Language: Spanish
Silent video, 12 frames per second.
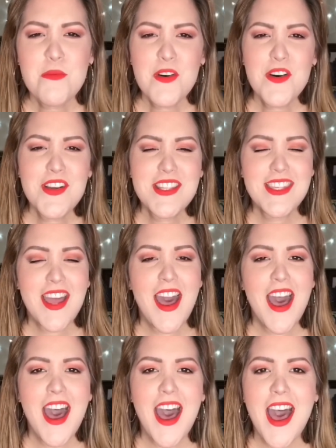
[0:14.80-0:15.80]

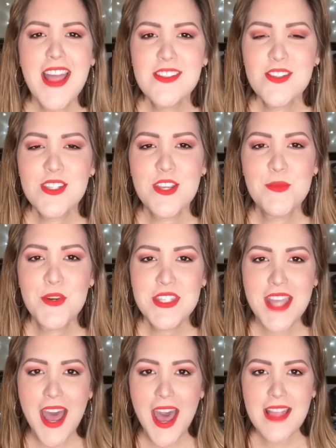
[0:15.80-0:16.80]
Muchachos y
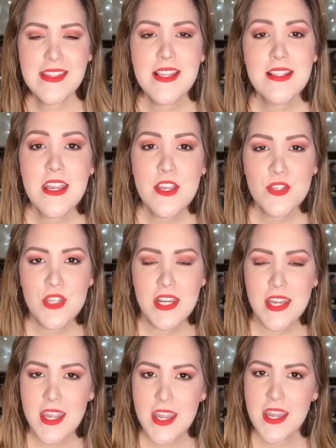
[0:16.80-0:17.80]
muchachas, niños y
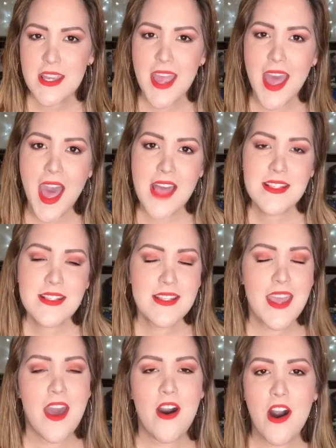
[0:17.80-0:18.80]
niñas.
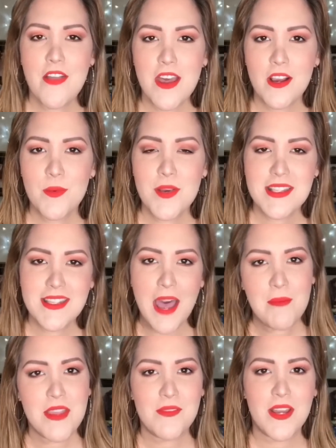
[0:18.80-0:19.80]
¿Qué onda? ¿Cómo
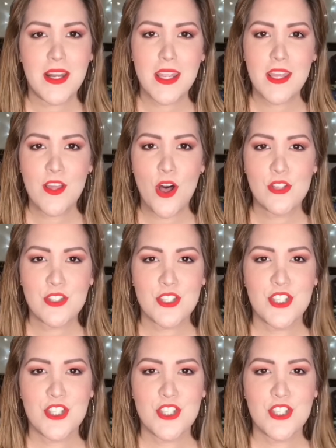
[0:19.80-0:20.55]
están? Bienvenidos.